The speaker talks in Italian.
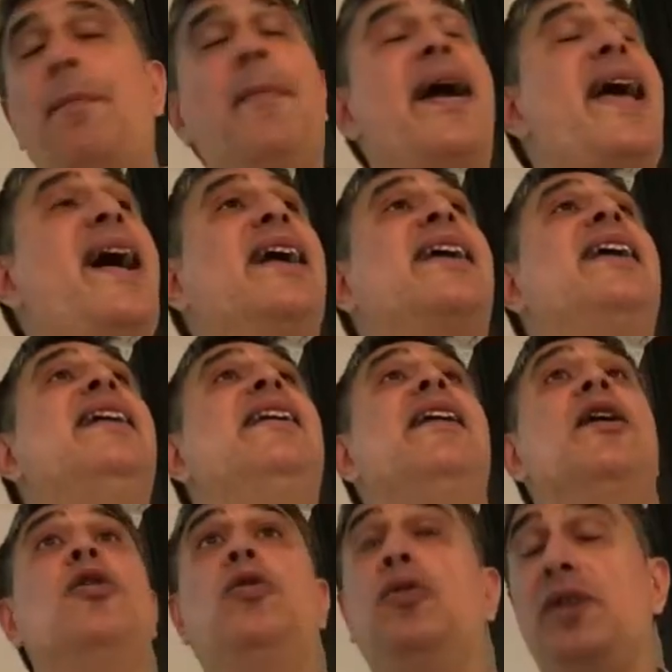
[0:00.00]
ma è anche
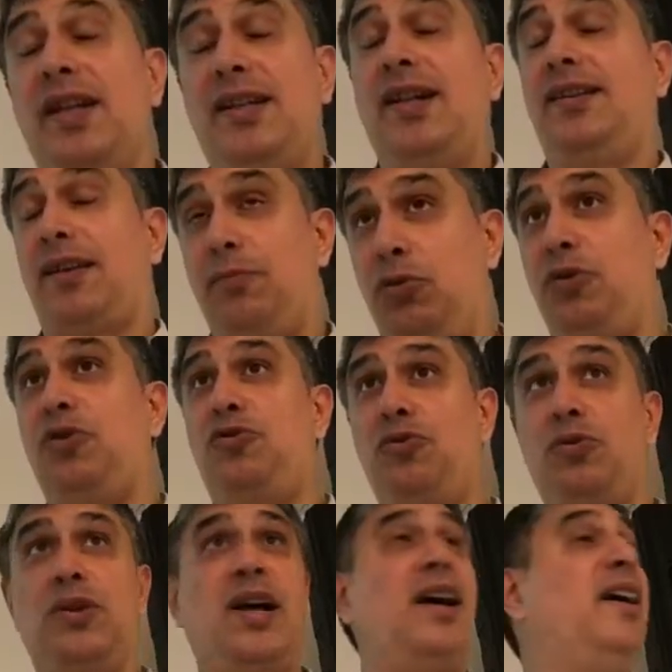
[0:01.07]
il leone della tribù di
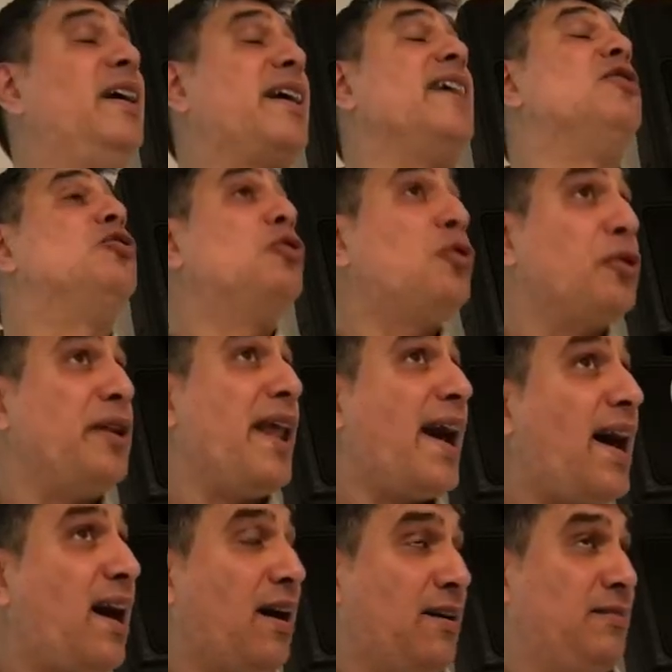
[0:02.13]
Giuda che
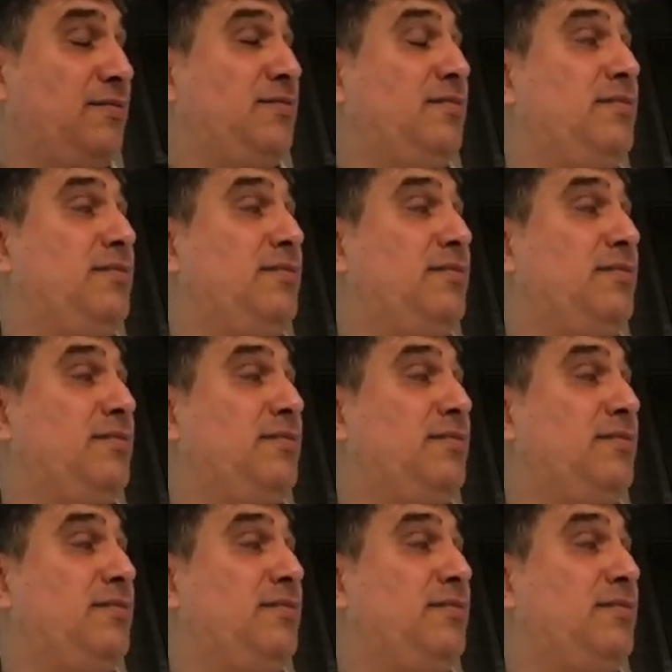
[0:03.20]
tornerà